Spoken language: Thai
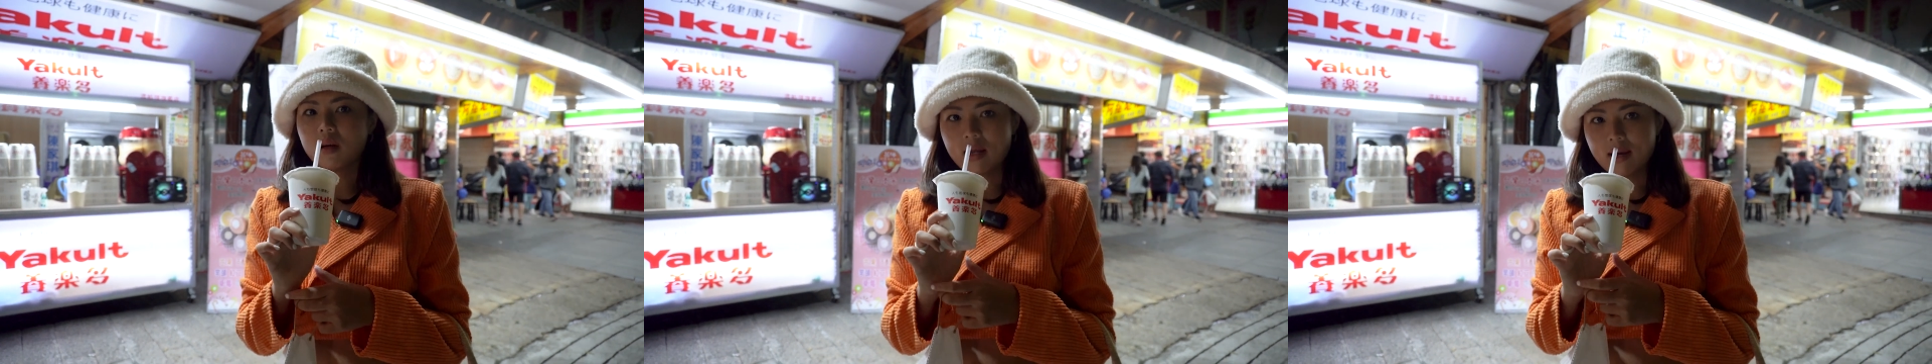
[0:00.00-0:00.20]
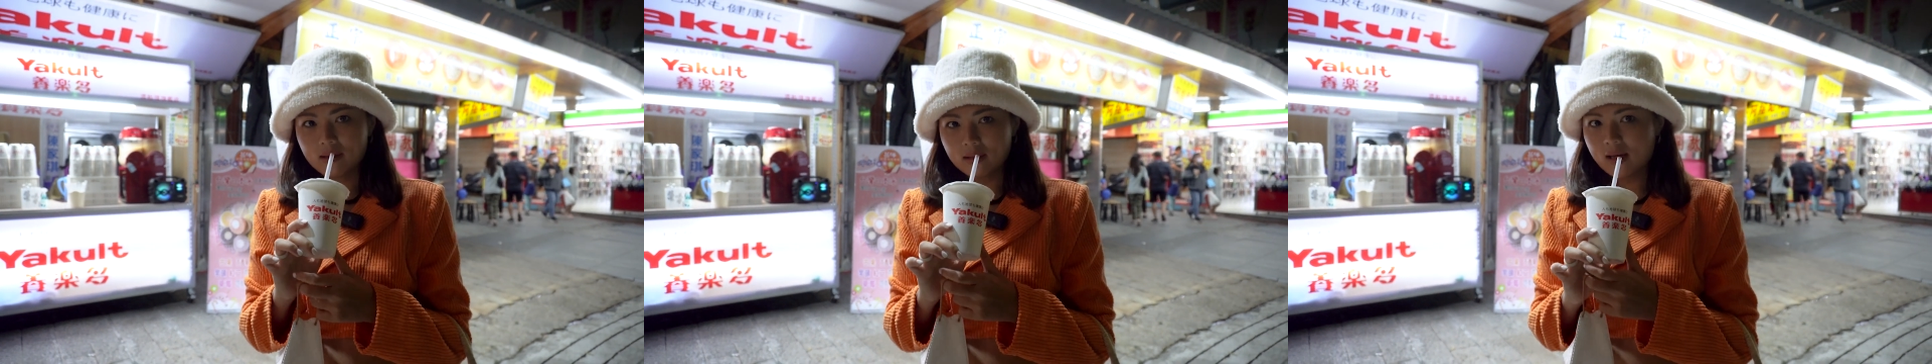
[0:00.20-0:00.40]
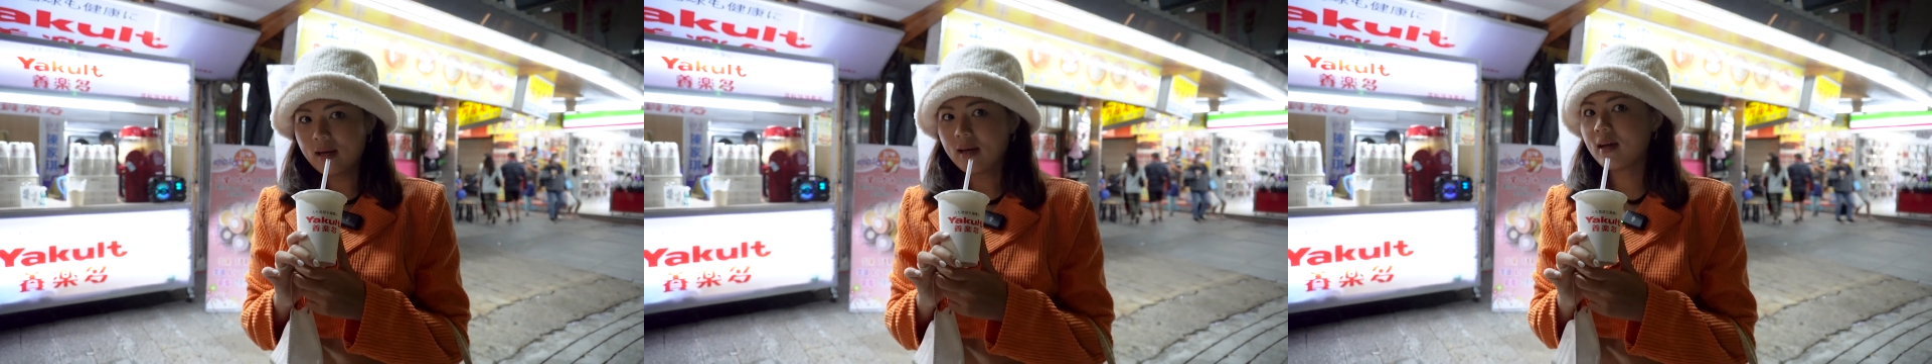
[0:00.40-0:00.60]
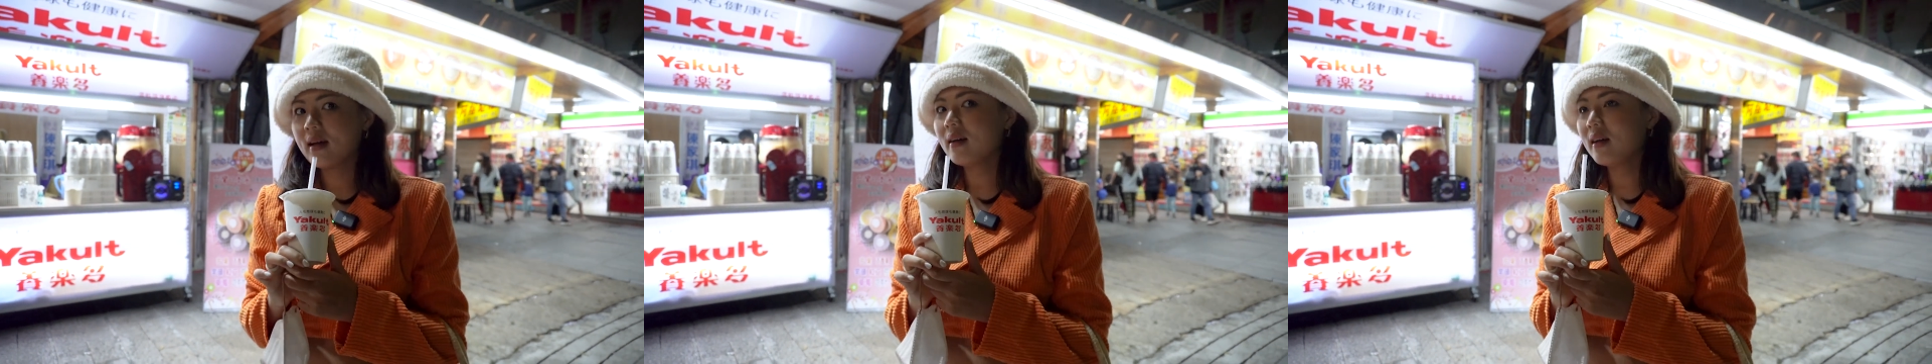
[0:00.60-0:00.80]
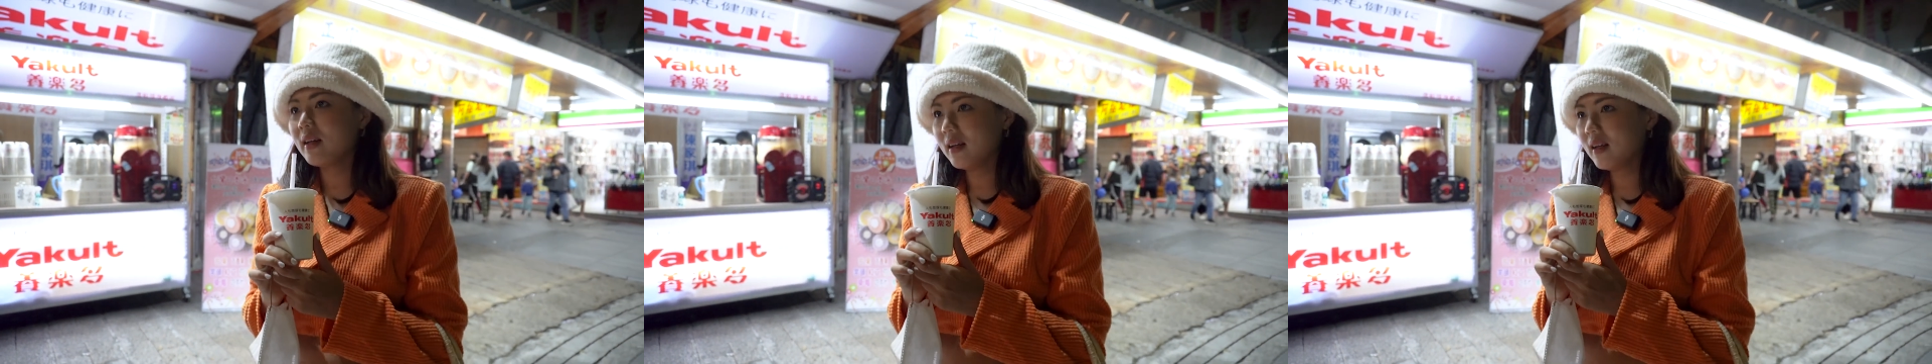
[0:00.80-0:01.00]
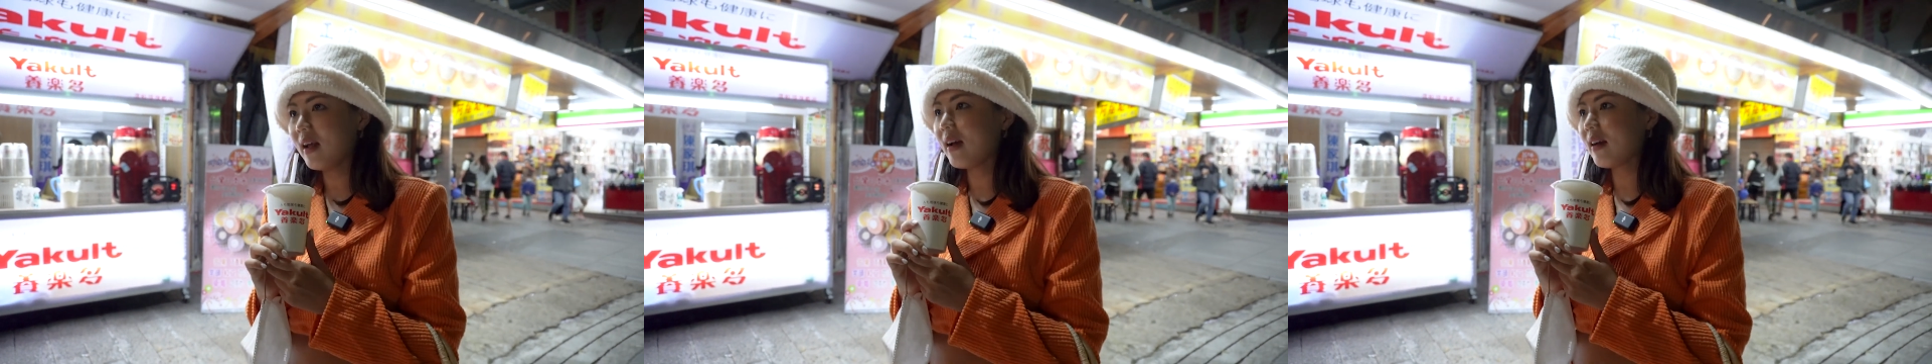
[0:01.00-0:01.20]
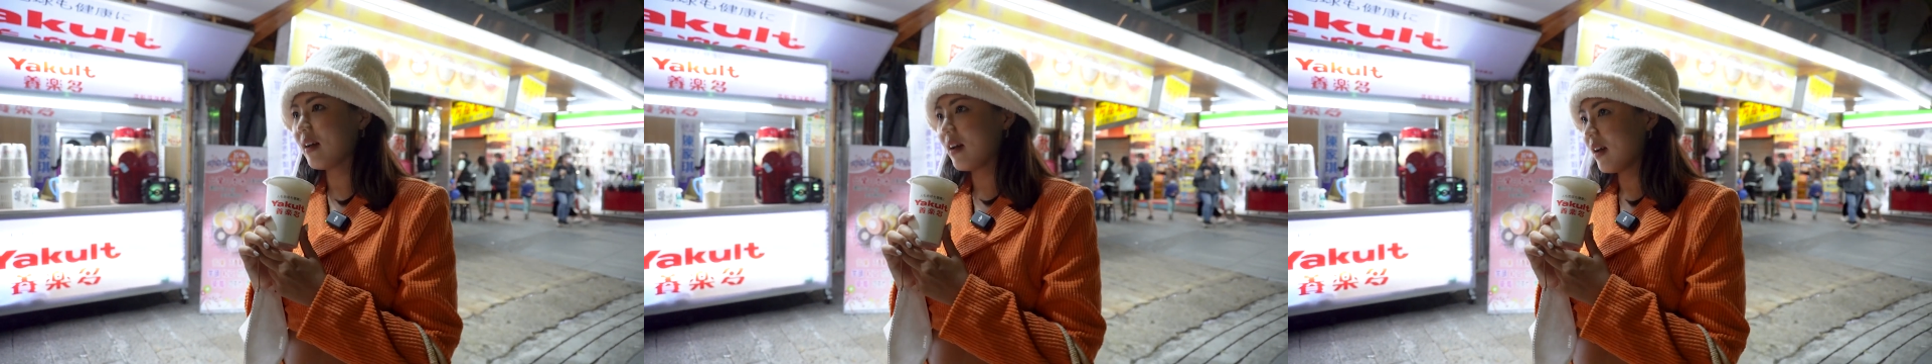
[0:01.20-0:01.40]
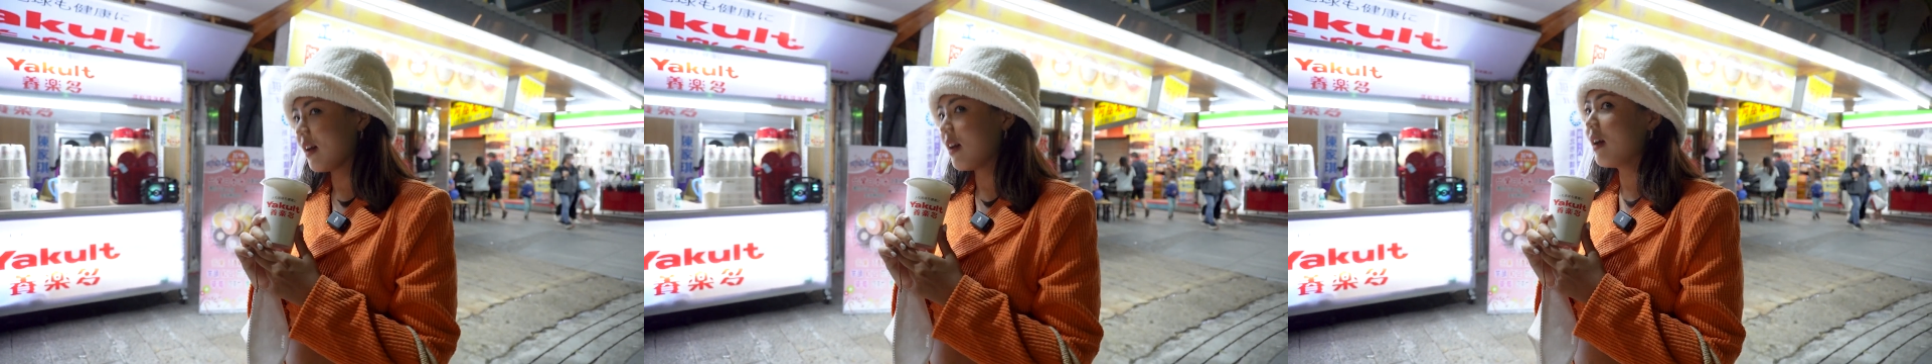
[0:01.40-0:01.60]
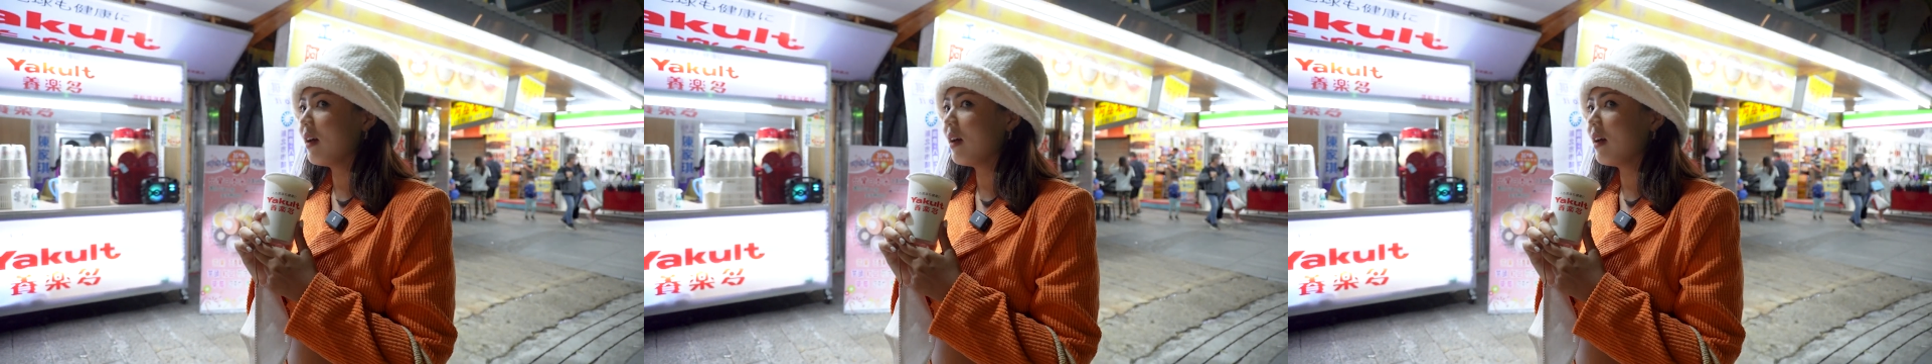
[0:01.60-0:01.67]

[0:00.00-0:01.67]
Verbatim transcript: แรงนะอันนี้แรงนะ